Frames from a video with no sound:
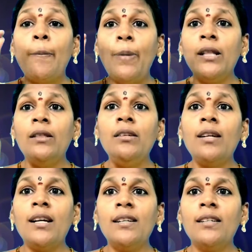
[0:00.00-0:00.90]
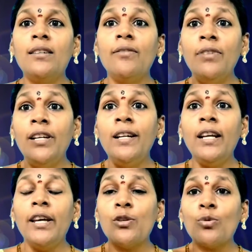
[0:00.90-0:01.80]
பத்து நாட்கள்
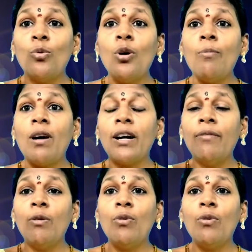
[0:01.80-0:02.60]
வீட்டிலேயே சோகமாகவே